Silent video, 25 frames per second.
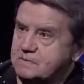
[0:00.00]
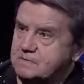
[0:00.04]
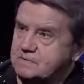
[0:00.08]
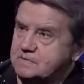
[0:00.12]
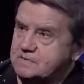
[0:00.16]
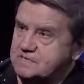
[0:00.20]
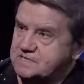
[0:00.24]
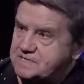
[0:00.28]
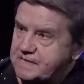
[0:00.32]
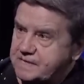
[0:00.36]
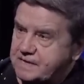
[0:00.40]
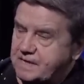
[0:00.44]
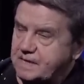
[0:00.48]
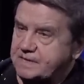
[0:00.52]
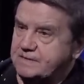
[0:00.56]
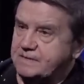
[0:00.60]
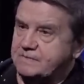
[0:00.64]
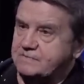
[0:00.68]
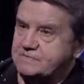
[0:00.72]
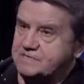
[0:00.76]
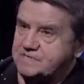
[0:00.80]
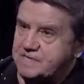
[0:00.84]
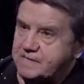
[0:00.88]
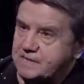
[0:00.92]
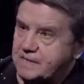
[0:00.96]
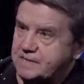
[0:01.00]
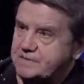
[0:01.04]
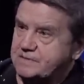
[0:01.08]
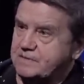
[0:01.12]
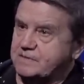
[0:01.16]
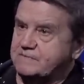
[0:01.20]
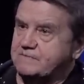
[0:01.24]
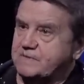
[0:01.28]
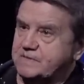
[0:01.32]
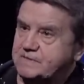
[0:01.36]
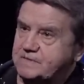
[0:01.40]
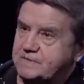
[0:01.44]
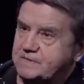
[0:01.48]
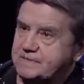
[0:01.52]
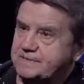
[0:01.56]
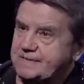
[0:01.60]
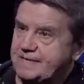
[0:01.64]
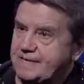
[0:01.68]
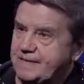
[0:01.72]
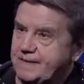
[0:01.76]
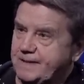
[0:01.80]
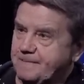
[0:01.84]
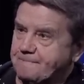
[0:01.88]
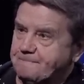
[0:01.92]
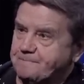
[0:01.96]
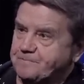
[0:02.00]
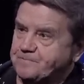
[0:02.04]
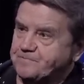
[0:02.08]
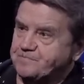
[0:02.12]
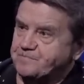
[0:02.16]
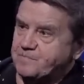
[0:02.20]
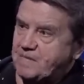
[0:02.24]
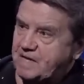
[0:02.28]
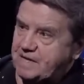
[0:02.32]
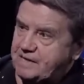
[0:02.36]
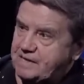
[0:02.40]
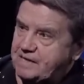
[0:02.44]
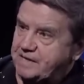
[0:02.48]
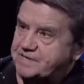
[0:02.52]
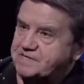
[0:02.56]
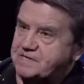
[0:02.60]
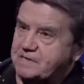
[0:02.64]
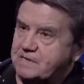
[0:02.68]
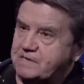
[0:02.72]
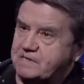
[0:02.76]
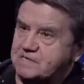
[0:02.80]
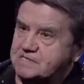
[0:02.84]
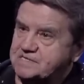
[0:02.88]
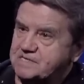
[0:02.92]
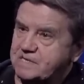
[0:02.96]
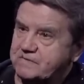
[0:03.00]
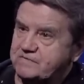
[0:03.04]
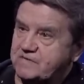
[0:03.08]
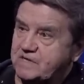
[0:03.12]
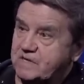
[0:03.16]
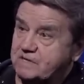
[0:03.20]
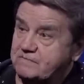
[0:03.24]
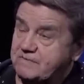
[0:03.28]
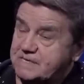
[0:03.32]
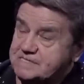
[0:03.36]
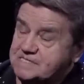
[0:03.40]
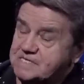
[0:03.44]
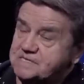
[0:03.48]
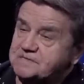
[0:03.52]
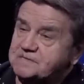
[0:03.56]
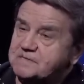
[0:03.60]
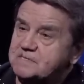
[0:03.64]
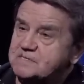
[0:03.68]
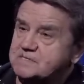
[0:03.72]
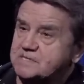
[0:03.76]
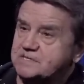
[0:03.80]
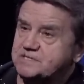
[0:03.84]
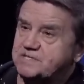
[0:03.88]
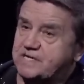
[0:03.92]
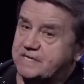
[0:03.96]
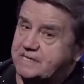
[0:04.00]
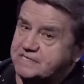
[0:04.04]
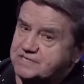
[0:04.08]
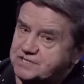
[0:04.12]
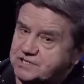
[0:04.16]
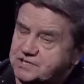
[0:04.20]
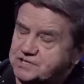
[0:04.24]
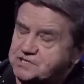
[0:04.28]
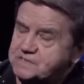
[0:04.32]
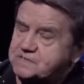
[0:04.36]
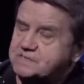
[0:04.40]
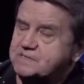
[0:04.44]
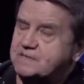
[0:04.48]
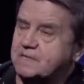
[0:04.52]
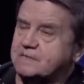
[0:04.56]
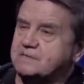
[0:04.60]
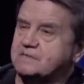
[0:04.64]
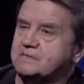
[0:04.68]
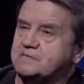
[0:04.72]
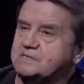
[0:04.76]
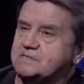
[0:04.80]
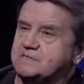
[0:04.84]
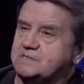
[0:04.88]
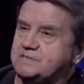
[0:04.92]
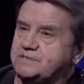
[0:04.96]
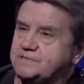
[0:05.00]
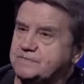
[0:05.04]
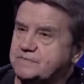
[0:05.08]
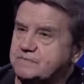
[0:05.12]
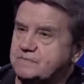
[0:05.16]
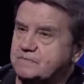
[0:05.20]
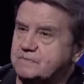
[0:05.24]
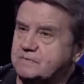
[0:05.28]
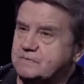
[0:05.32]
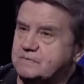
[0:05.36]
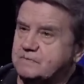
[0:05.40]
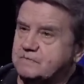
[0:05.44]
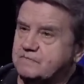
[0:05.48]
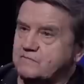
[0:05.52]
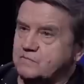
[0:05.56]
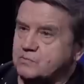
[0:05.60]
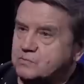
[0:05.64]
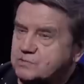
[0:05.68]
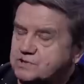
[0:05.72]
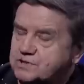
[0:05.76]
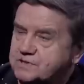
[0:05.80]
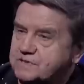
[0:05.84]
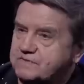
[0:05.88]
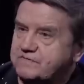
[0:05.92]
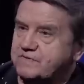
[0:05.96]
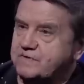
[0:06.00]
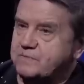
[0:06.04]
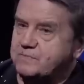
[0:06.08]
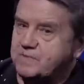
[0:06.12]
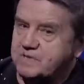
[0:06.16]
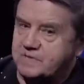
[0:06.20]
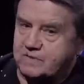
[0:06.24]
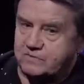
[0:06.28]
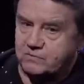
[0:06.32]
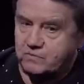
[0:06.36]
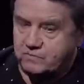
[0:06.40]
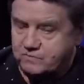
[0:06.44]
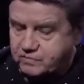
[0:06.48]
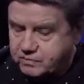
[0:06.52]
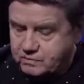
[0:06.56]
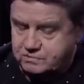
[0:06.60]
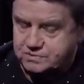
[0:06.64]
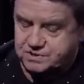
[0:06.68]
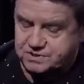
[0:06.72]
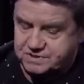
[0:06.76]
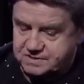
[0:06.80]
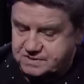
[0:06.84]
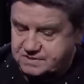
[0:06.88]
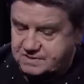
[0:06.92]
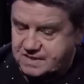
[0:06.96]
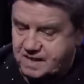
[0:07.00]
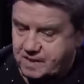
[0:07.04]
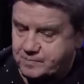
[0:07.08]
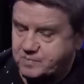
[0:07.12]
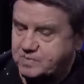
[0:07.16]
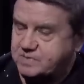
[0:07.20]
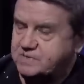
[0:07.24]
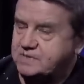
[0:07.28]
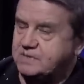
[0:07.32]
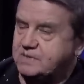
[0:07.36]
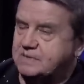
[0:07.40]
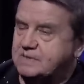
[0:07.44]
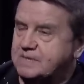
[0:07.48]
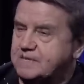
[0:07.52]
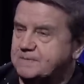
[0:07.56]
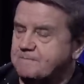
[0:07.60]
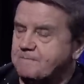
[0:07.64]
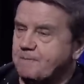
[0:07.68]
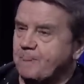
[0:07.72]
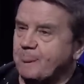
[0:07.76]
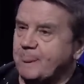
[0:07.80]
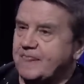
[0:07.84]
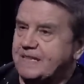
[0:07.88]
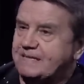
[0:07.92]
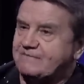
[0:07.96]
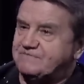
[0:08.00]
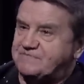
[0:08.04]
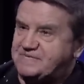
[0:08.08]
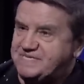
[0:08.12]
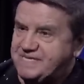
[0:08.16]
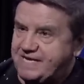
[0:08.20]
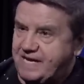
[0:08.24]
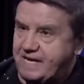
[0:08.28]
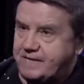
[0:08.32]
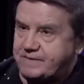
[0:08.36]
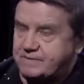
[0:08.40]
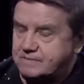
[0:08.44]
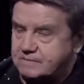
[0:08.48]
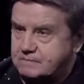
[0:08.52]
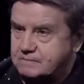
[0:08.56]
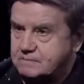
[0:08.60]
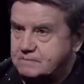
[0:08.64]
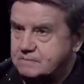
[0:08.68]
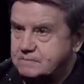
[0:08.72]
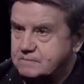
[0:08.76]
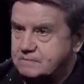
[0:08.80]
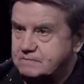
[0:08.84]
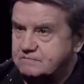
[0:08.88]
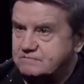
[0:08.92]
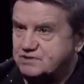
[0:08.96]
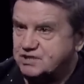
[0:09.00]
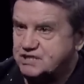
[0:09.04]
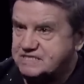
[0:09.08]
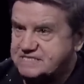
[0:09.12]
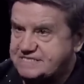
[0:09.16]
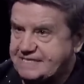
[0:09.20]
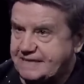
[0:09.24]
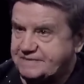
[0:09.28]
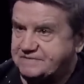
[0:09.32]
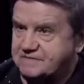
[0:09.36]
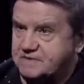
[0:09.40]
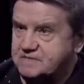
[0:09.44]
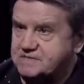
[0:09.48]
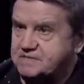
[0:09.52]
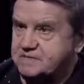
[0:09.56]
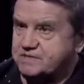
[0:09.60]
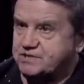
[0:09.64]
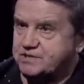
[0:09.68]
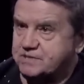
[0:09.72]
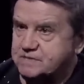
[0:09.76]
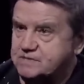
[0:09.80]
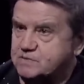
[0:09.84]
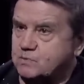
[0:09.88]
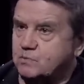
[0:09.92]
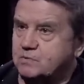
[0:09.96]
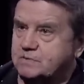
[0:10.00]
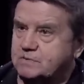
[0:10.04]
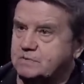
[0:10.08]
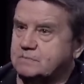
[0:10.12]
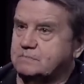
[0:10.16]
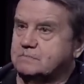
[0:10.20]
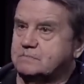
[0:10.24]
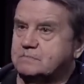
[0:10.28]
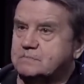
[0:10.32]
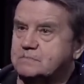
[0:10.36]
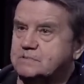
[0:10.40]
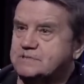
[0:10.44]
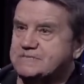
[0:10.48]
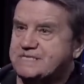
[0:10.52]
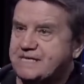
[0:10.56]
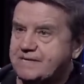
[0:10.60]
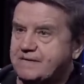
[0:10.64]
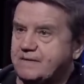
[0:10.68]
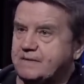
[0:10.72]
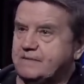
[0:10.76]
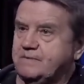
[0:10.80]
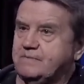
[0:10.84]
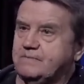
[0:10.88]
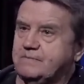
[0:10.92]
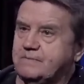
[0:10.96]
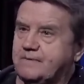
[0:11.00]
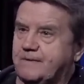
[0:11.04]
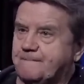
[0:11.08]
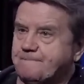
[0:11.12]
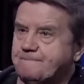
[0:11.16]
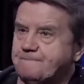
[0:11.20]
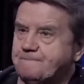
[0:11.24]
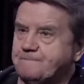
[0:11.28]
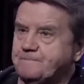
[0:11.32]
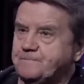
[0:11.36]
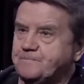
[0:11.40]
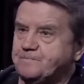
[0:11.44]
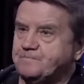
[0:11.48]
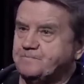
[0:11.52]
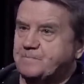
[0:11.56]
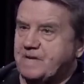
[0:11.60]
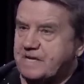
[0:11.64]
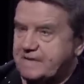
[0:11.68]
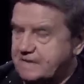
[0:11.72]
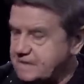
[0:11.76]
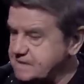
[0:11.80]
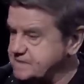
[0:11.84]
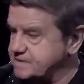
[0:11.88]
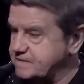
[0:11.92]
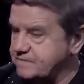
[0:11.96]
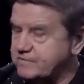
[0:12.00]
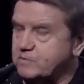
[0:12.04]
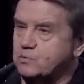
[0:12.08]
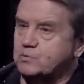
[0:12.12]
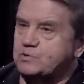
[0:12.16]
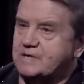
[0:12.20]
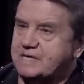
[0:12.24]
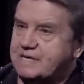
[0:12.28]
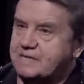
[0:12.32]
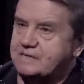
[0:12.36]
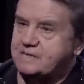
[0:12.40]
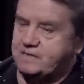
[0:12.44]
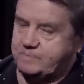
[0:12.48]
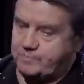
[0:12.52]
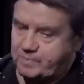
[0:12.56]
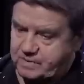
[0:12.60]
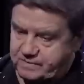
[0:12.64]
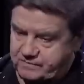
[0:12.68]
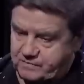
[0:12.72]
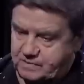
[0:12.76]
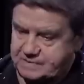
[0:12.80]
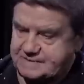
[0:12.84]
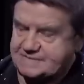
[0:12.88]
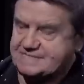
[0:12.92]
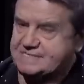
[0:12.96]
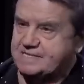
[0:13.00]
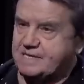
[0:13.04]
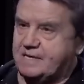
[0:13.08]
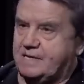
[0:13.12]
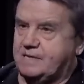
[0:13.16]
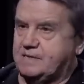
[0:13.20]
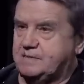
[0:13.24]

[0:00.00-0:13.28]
снарядно, снарядной войны, так? Или артиллерийской войны. 20 тысяч, а раньше 60 тысяч. В лучшие времена, ну, в лучшие как бы дни. В день 60 тысяч расход снарядов. Разного рода калибров от 100